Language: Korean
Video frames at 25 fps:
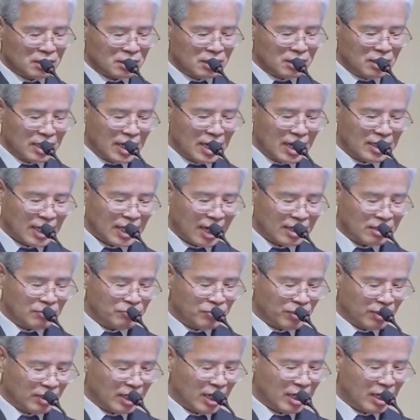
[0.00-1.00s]
그러나
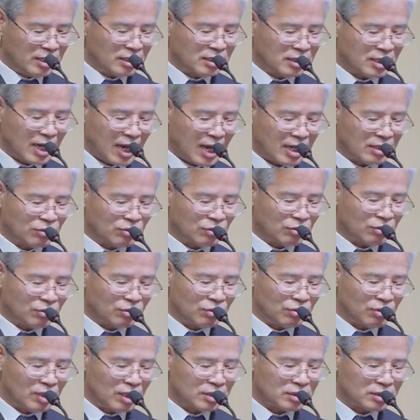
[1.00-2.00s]
다른 편에 있는
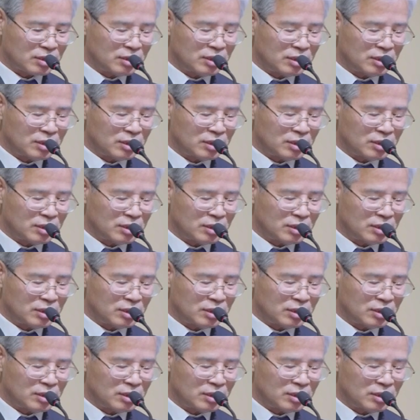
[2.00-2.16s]
강도,